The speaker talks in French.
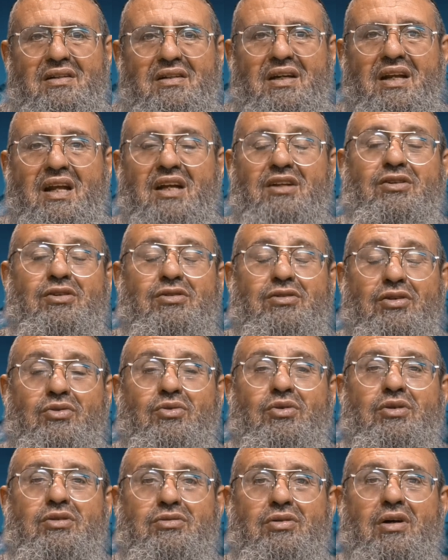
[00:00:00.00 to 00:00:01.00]
Et là, d'un
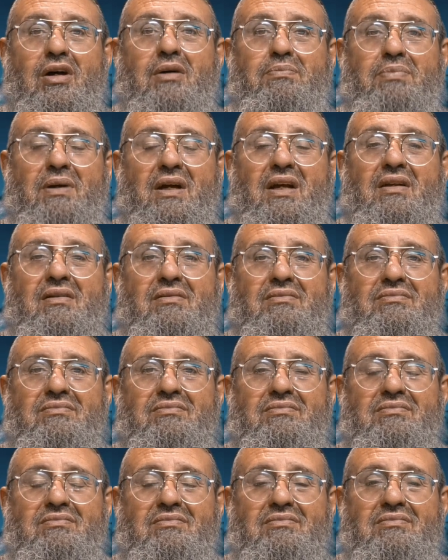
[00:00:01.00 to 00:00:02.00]
coup, il se rappelle.
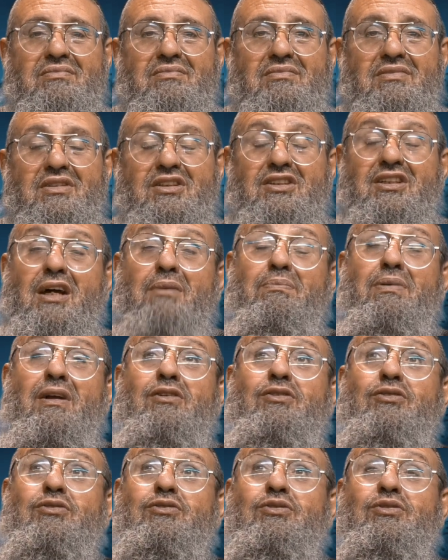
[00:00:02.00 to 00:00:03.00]
Il se
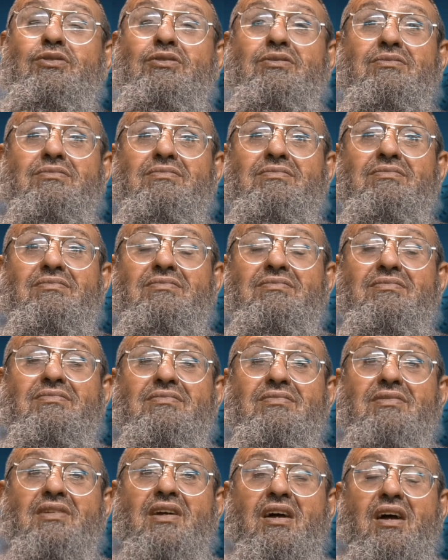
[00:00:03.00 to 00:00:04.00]
rappelle de Dieu.
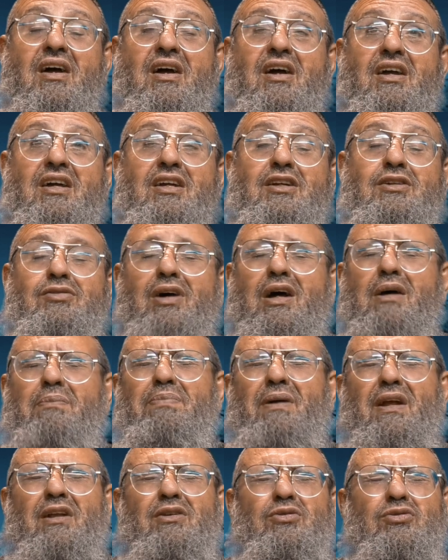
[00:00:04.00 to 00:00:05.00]
Il se
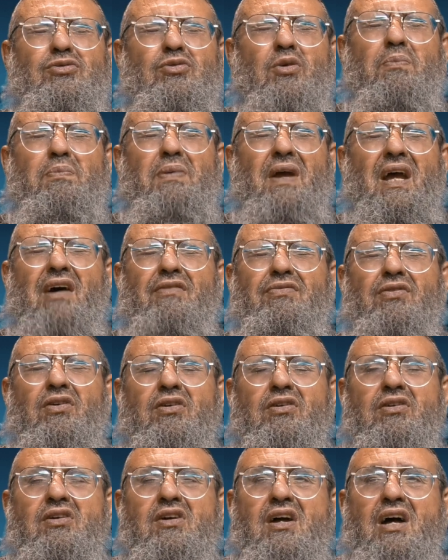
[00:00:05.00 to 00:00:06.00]
rappelle de son père
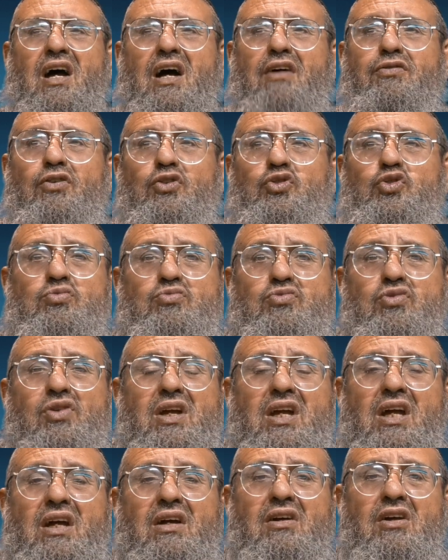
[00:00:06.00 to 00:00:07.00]
avant, avant de
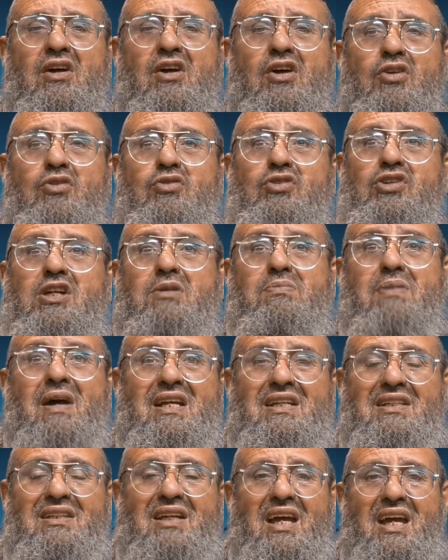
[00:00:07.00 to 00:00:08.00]
mourir, le schéma
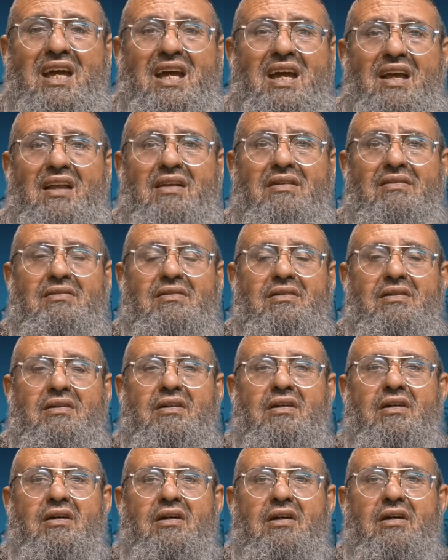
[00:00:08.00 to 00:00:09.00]
Israël.
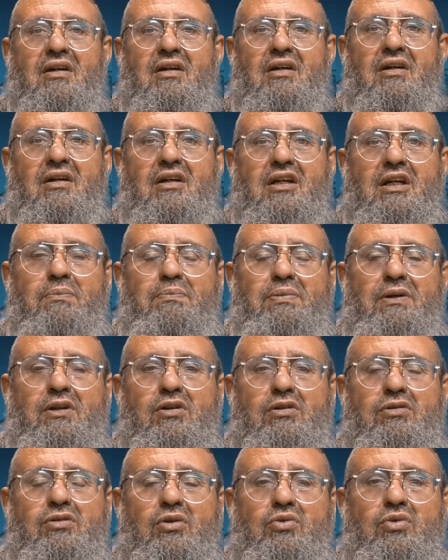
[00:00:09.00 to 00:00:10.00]
Et puis
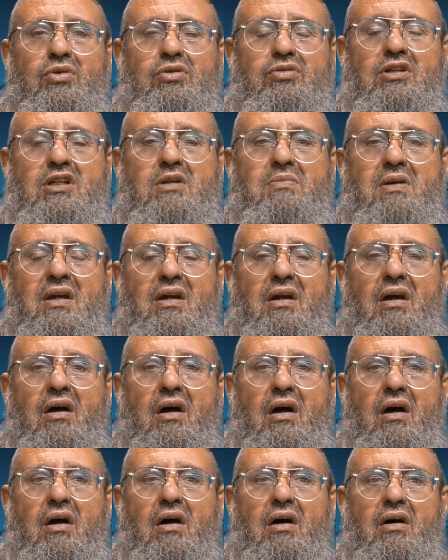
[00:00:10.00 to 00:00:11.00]
d'un coup, il se dit, mais
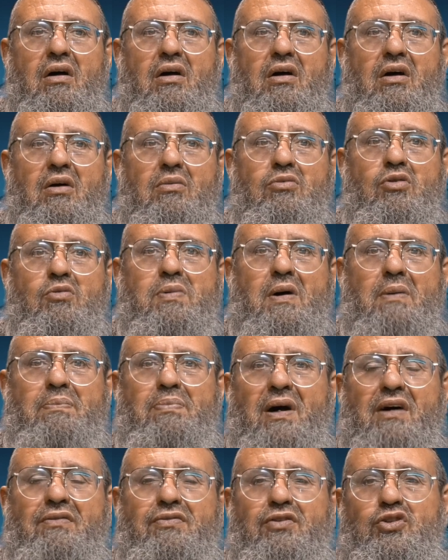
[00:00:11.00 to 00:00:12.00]
mon
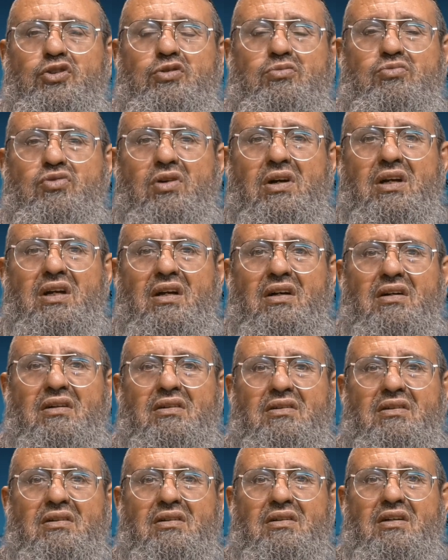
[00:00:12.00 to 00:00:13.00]
papa, avant de mourir,
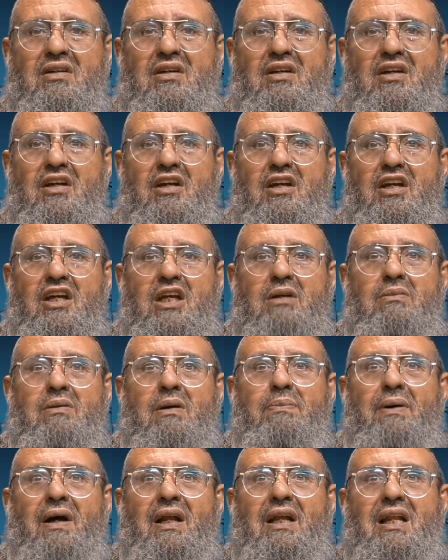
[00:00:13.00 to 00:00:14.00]
il m'a
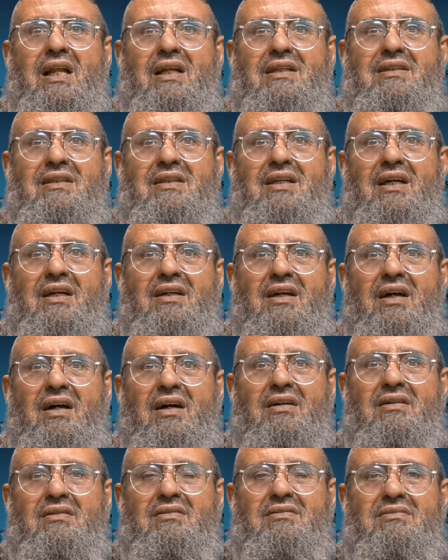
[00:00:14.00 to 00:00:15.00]
parlé de la
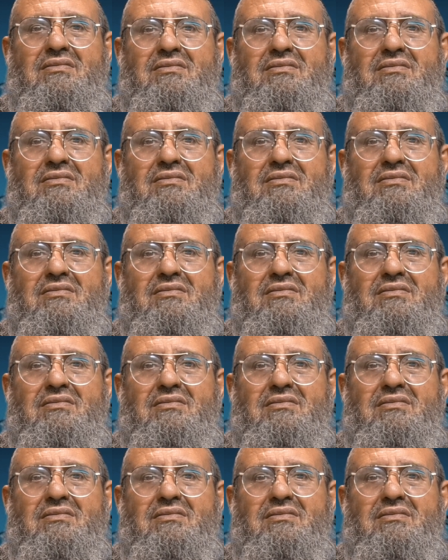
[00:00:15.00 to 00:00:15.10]
tzedaka.